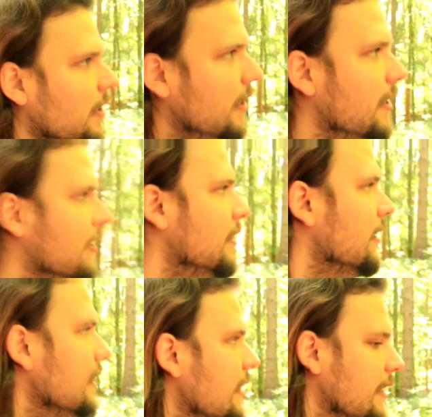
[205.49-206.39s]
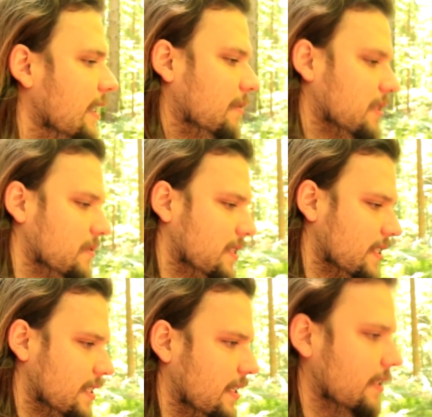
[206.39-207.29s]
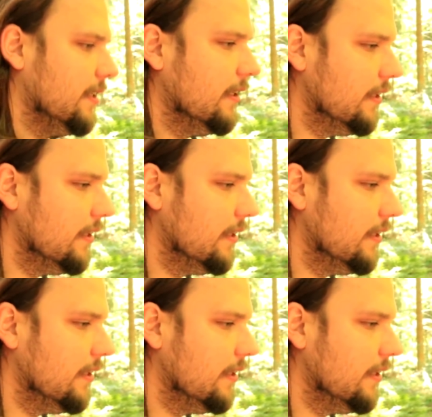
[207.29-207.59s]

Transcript: Ja, aber so ist das halt.